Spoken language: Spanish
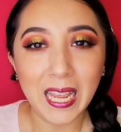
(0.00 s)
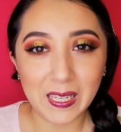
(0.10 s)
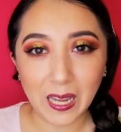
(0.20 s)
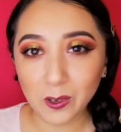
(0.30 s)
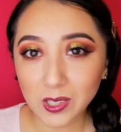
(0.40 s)

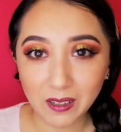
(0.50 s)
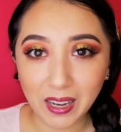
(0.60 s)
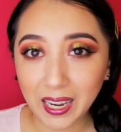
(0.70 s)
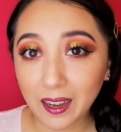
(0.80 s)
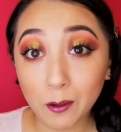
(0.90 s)
ya no se va
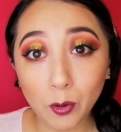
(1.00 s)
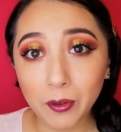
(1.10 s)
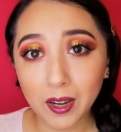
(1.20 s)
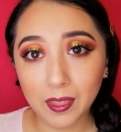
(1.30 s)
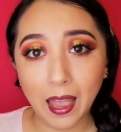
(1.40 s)
a querer
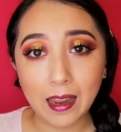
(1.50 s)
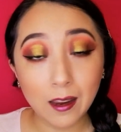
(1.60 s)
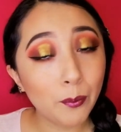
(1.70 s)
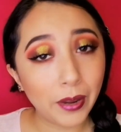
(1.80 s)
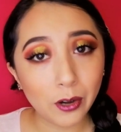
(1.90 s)
mover de
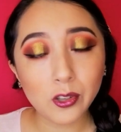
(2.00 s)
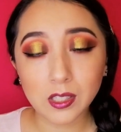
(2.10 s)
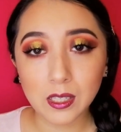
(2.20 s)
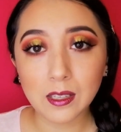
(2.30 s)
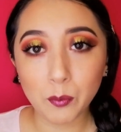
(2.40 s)
ahí, pero
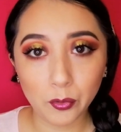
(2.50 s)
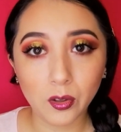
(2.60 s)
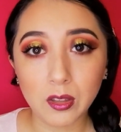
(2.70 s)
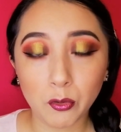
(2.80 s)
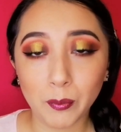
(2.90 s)
sí se
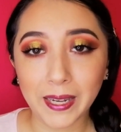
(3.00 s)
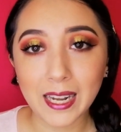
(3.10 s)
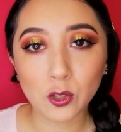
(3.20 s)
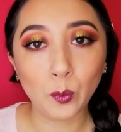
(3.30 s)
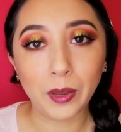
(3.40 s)
pudo
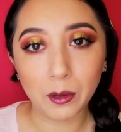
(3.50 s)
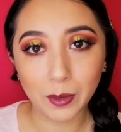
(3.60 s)
difuminar súper